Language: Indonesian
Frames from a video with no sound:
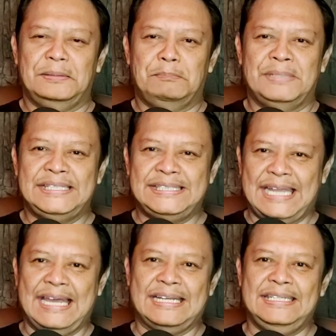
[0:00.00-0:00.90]

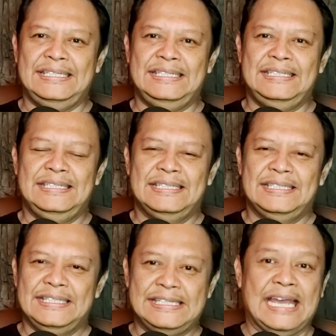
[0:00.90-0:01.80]
mencari
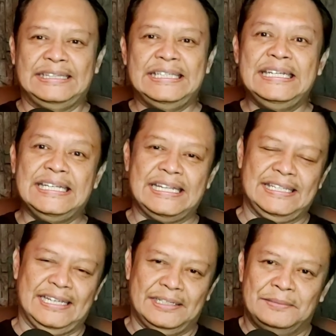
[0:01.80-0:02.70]
jati
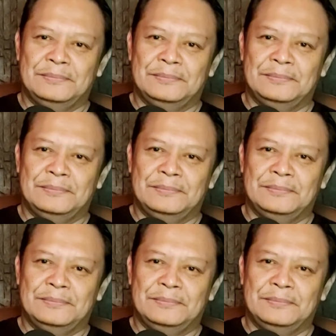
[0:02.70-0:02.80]
dirinya.